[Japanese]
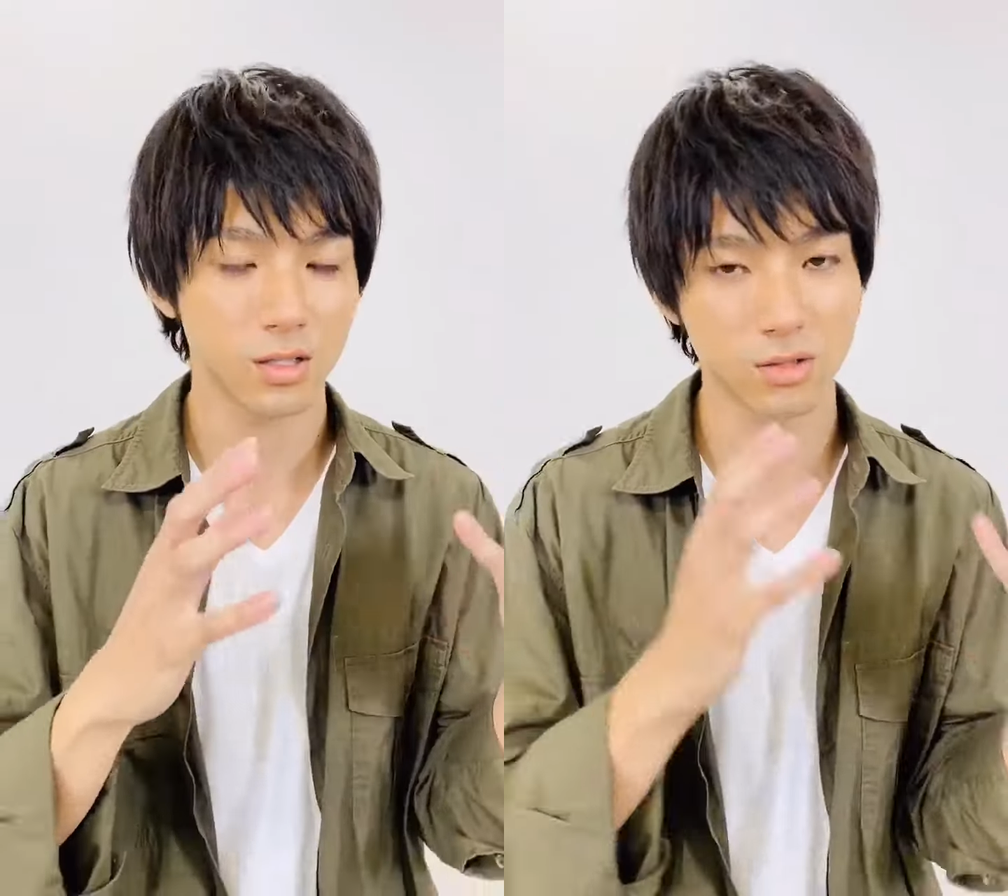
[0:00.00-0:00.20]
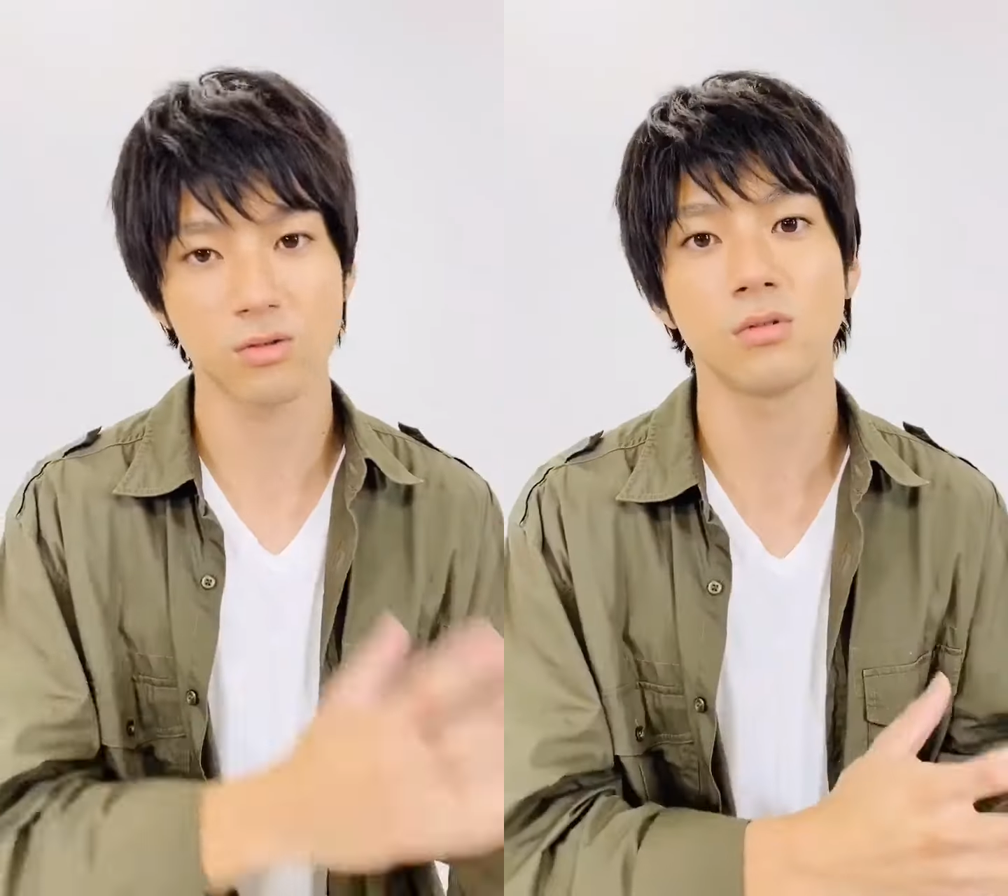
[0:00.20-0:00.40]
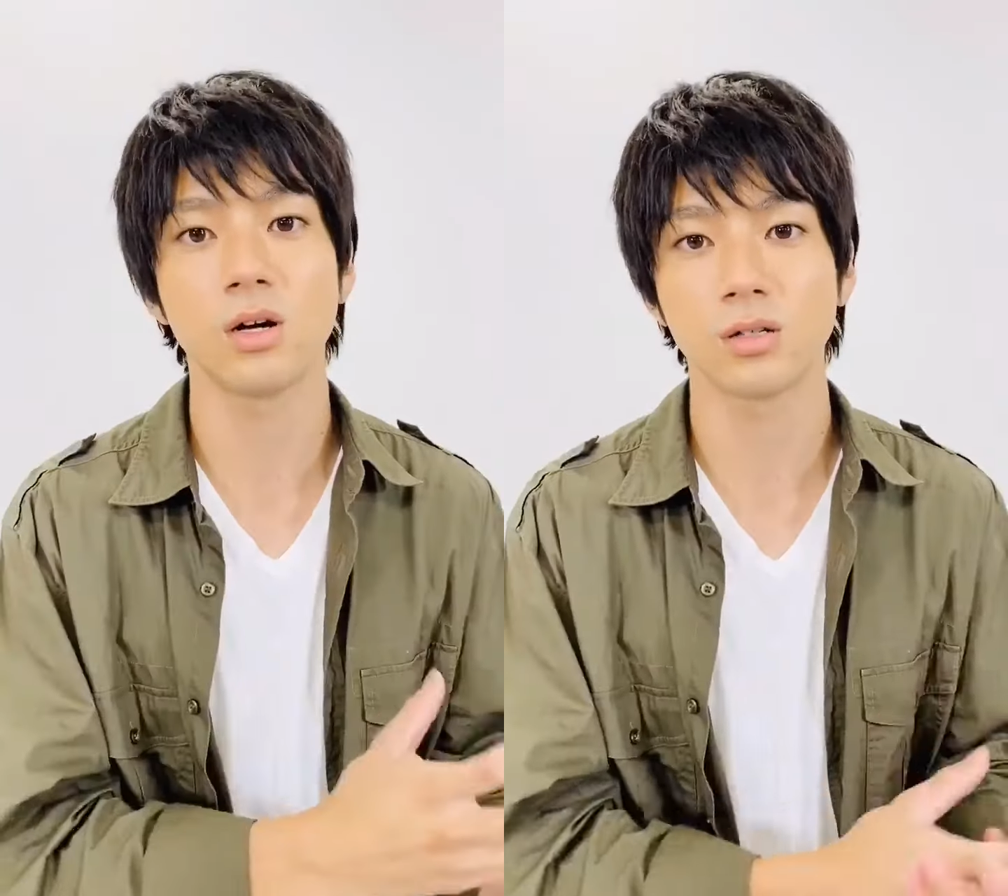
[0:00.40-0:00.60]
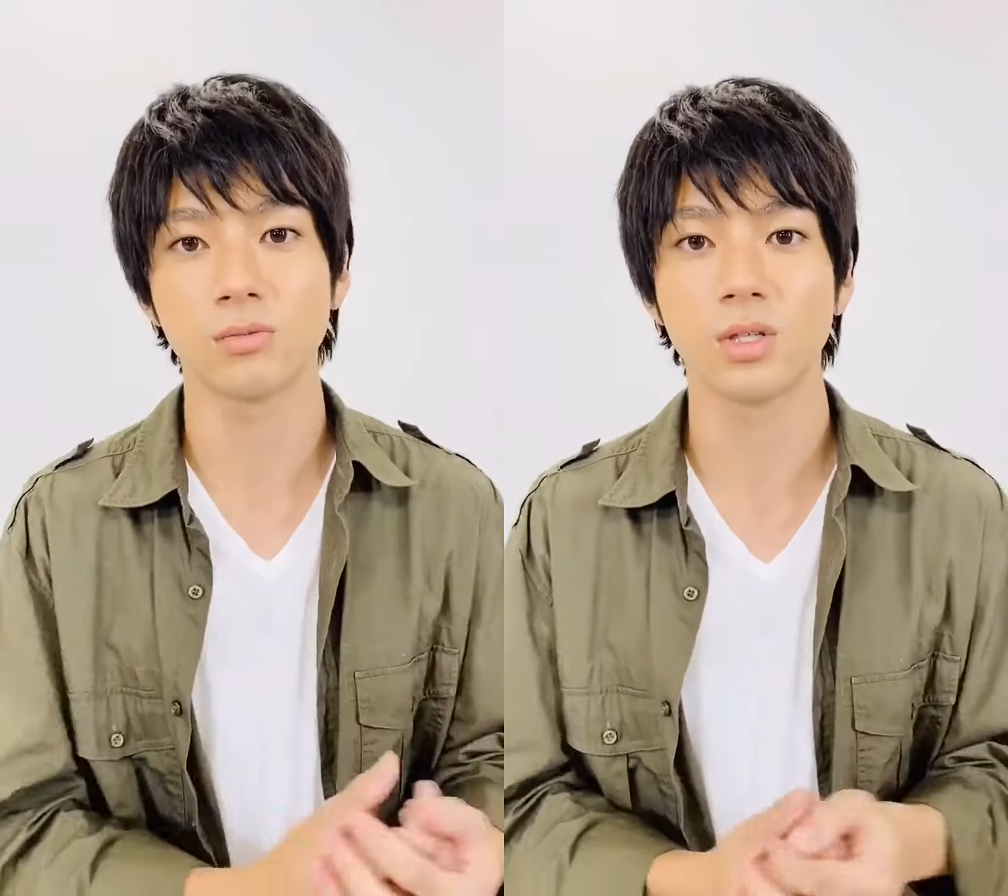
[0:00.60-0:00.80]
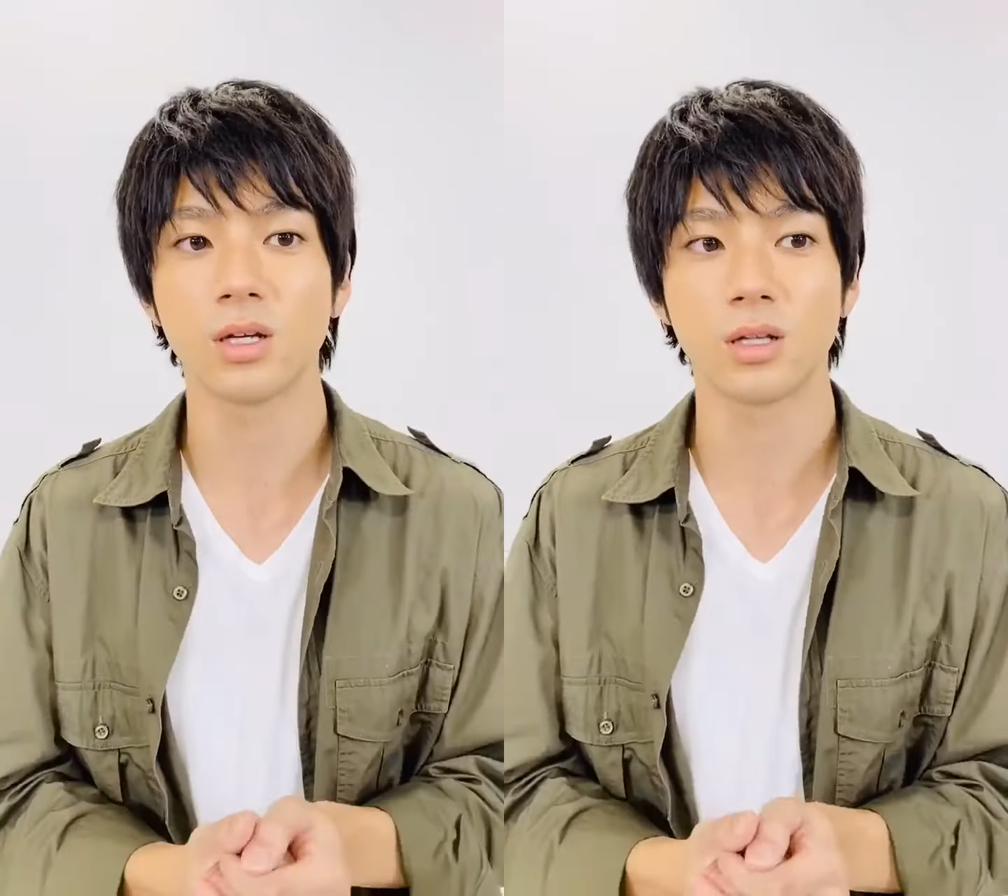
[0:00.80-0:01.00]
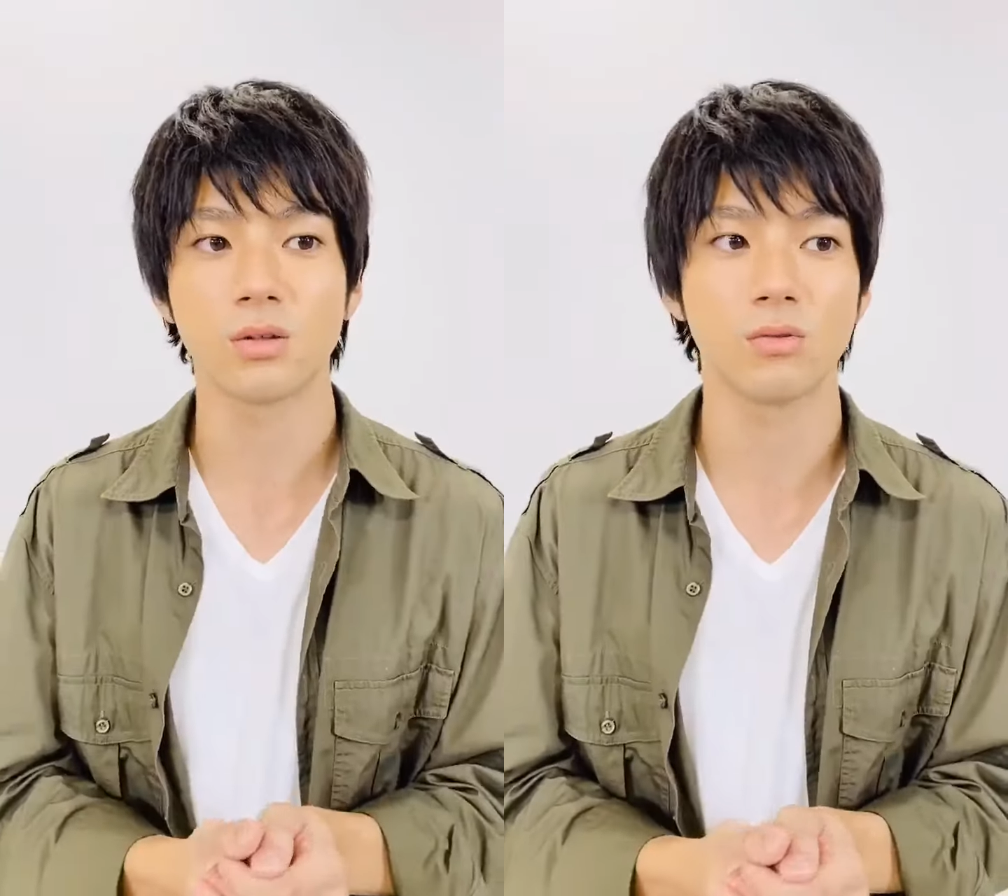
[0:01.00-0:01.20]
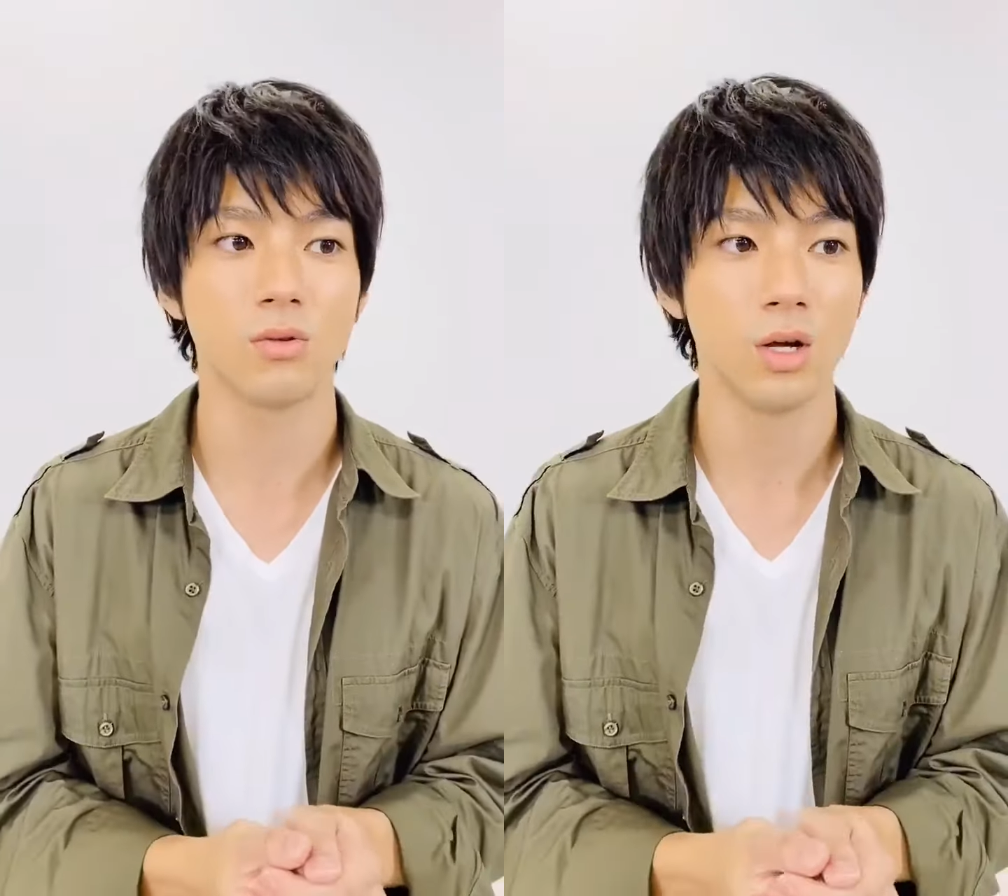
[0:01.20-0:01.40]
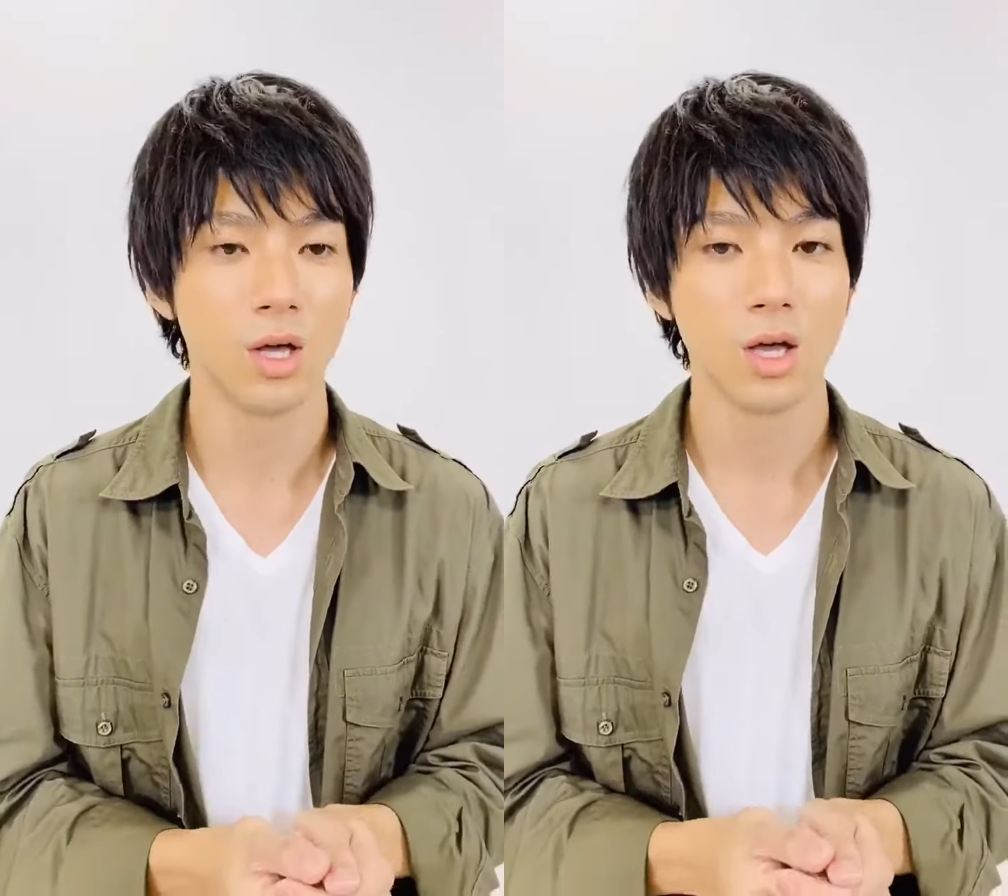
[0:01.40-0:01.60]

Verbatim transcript: 人の悪みたいなのを